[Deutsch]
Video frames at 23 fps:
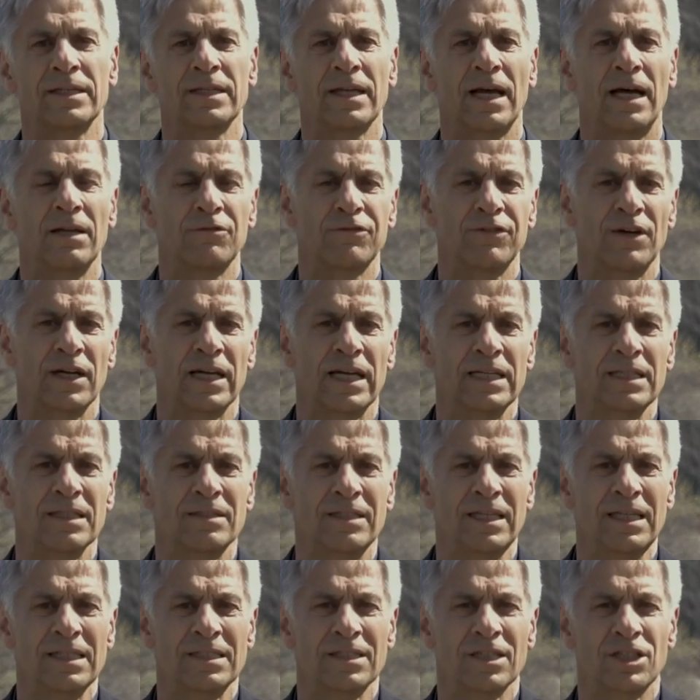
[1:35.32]
den Anfang eine
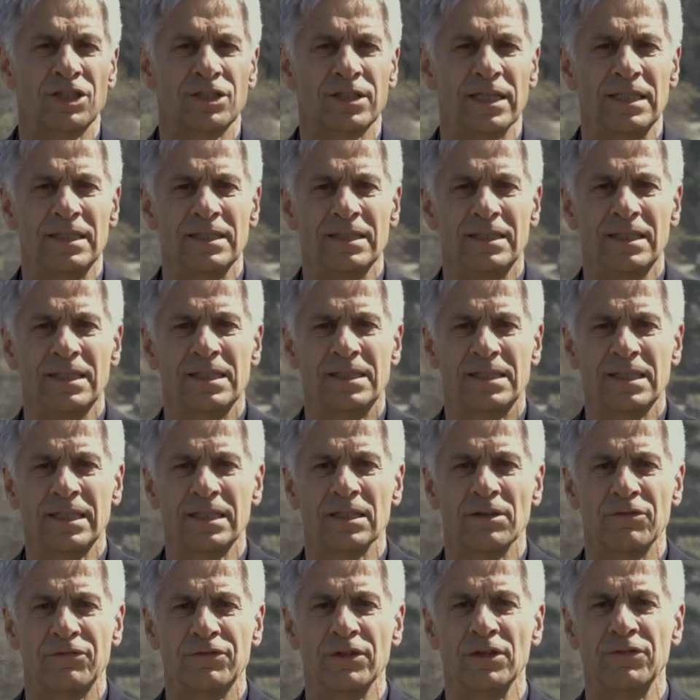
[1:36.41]
These stellen, die
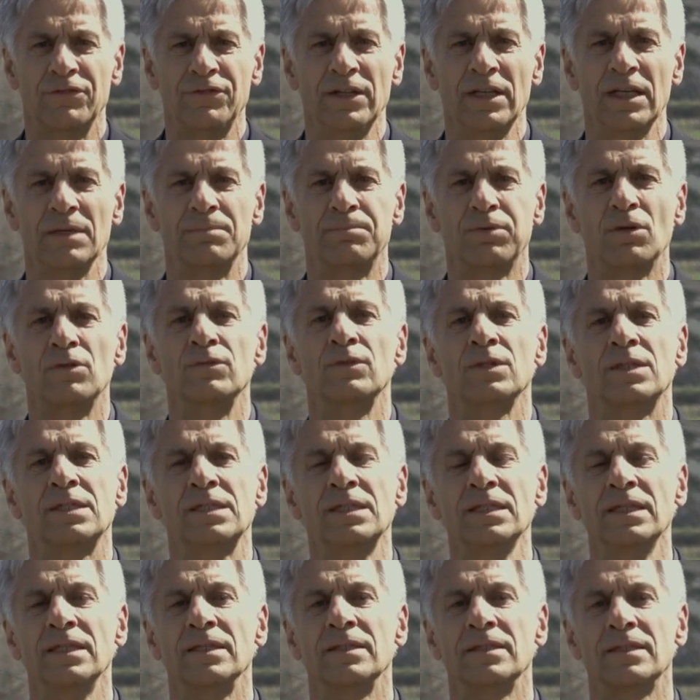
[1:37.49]
sicher für viele
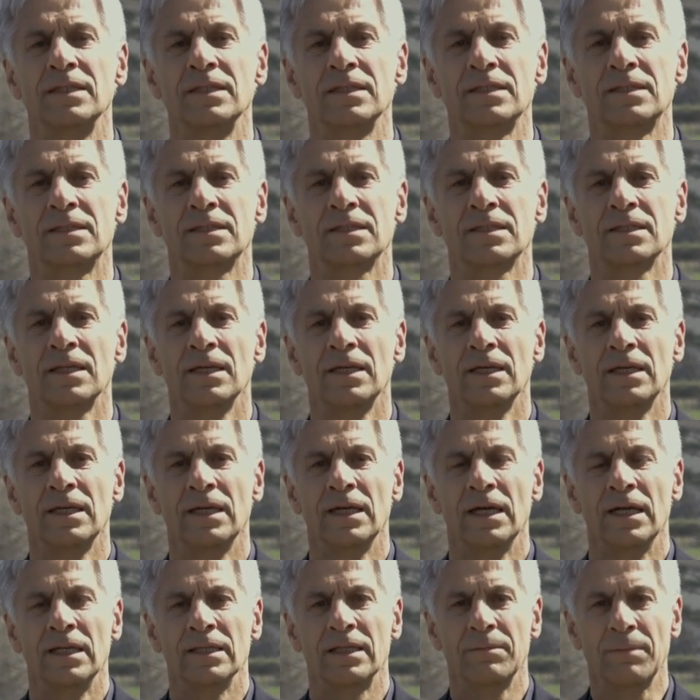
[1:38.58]
provozierend ist,
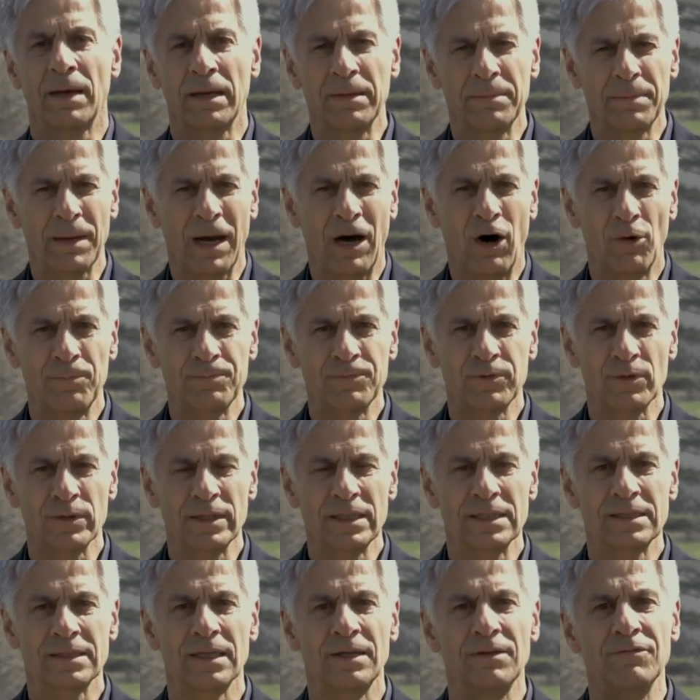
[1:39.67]
denn meine Behauptung
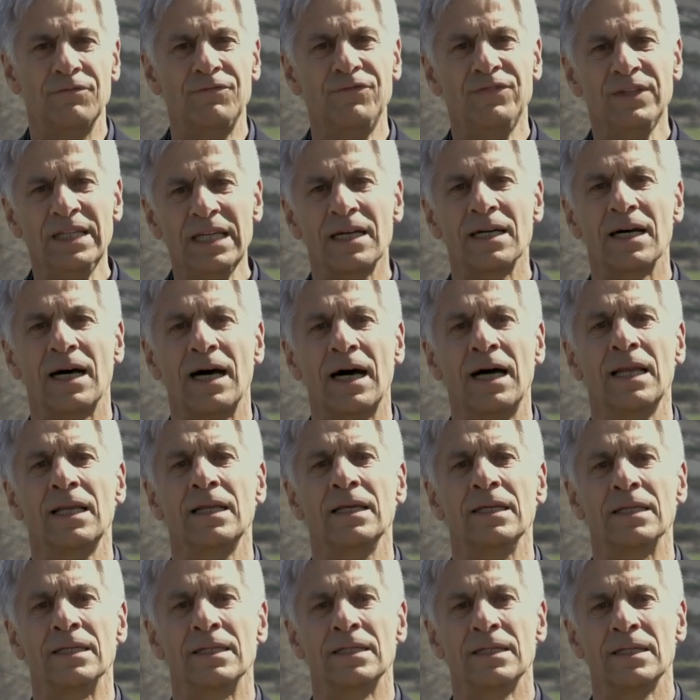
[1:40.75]
ist, wir
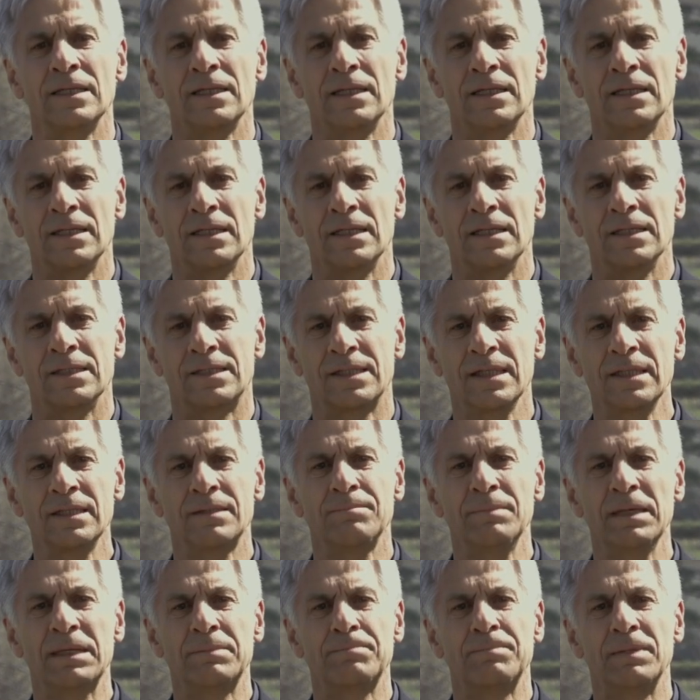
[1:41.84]
alle sind
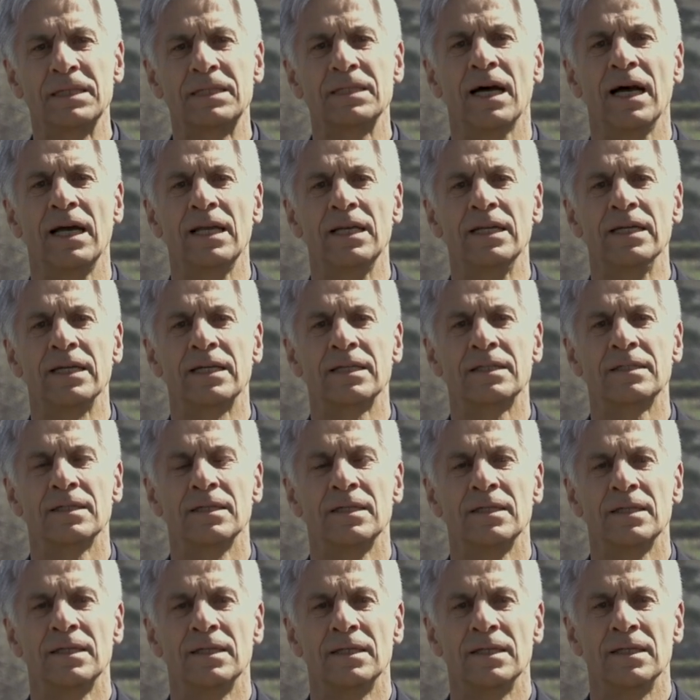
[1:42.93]
mitbeteiligt.
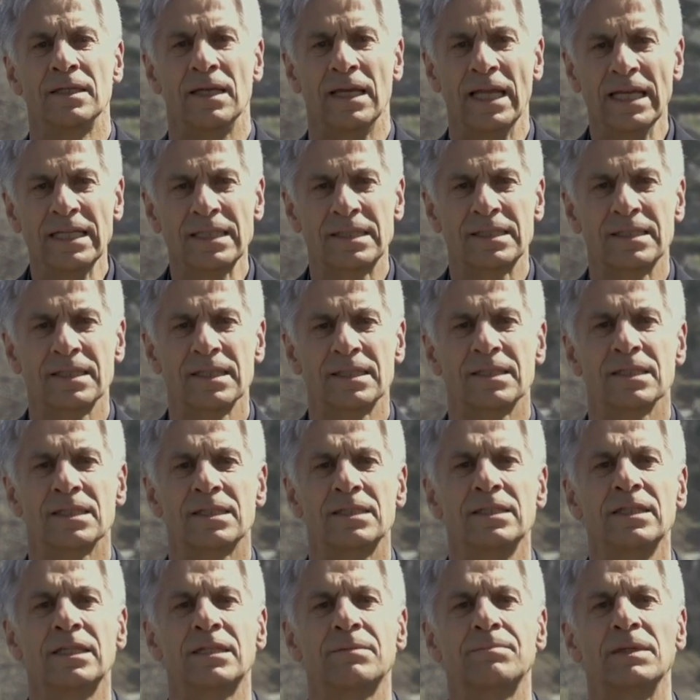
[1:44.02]
Längst ist es
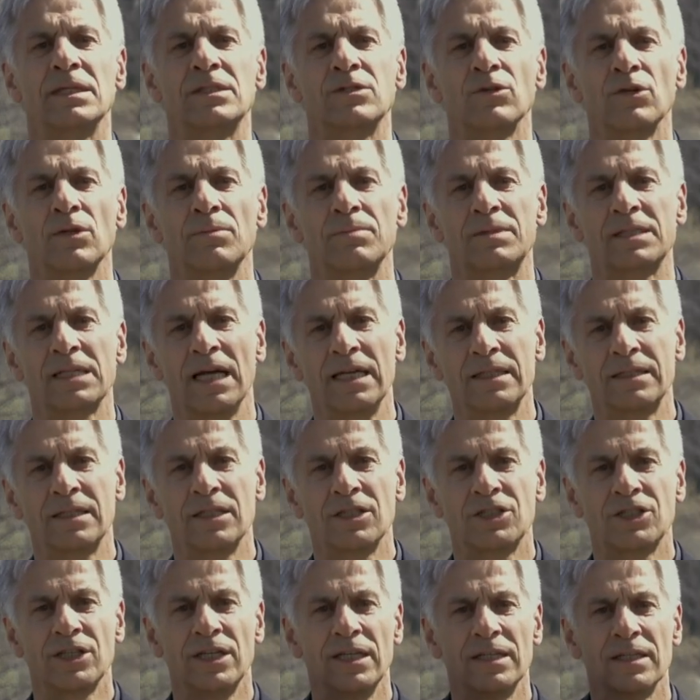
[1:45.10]
nicht mehr so im
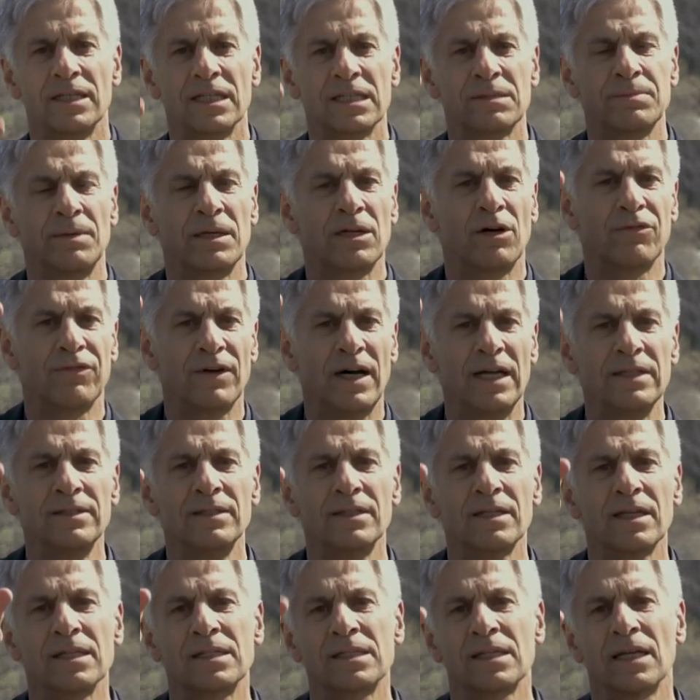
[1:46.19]
Zeitgeschehen, dass man auf
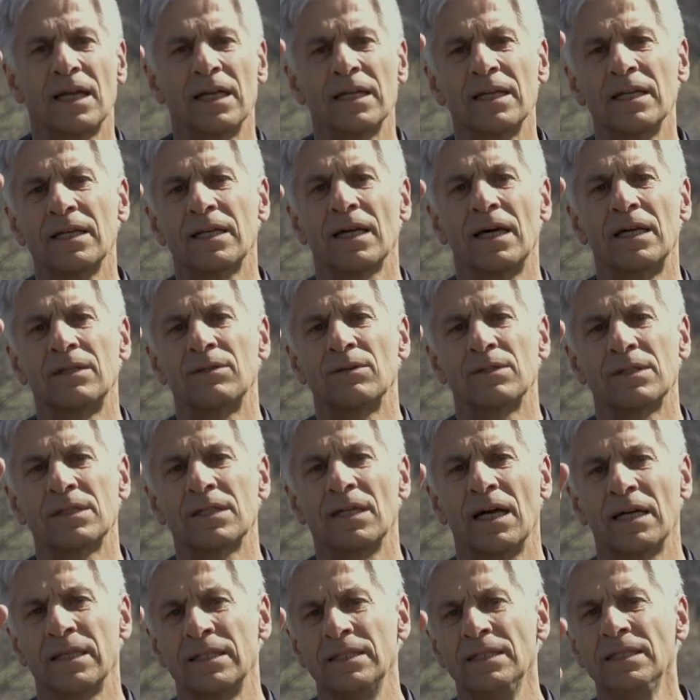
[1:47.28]
andere zeigen kann und
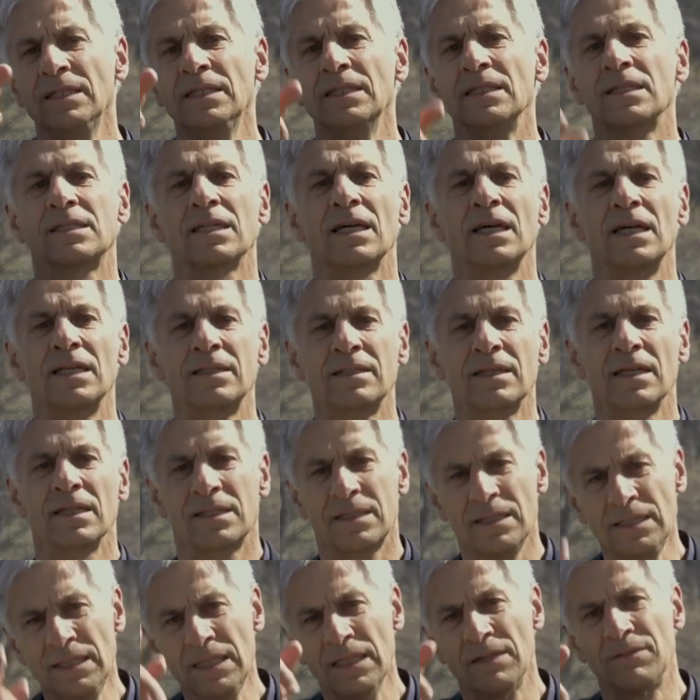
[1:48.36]
sagen, ihr seid
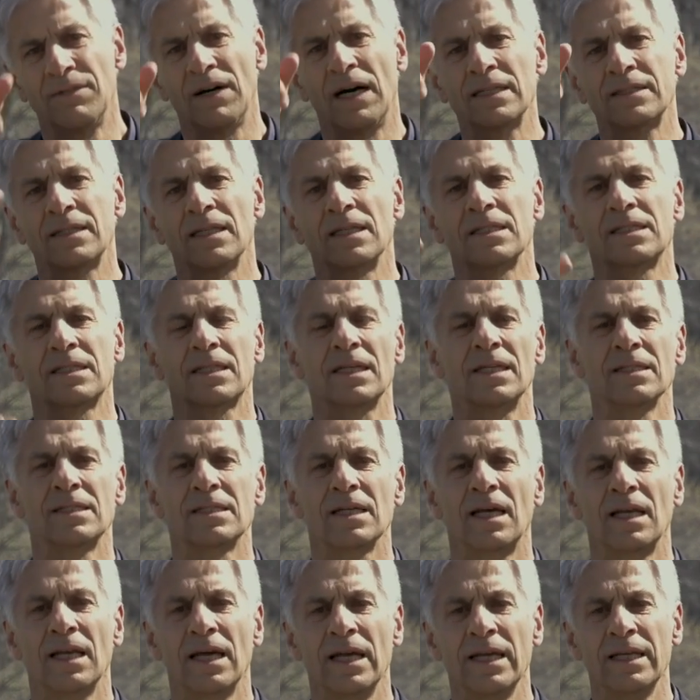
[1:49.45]
das, ihr wart das ganz
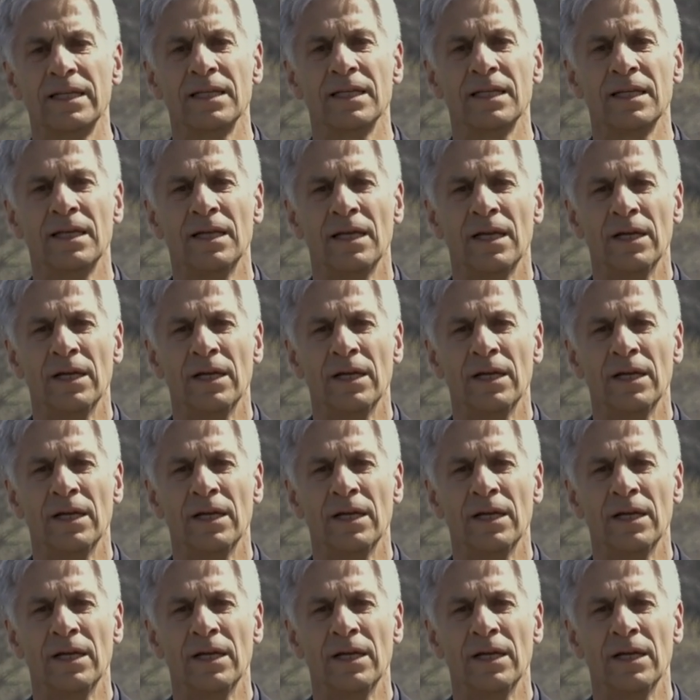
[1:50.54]
alleine,